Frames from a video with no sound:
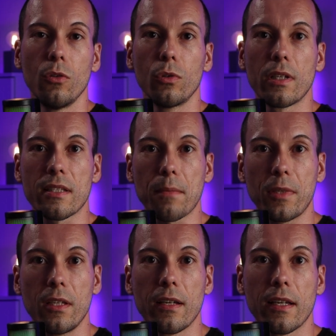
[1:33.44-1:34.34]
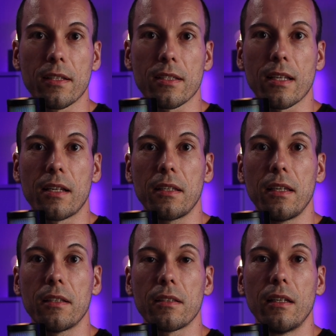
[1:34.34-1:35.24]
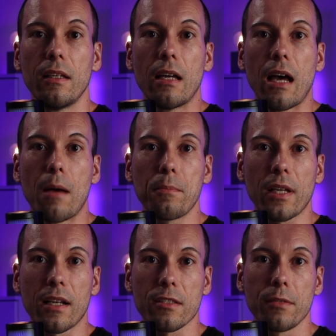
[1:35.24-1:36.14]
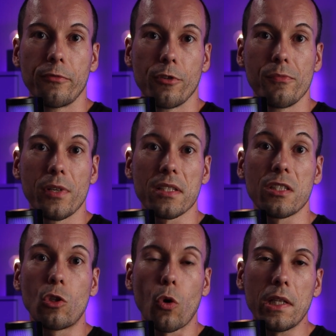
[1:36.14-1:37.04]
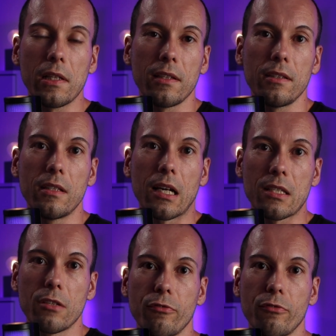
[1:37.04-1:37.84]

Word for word: oder Sub-Gigahertz angeht, haben Custom Firmwares deutlich die Nase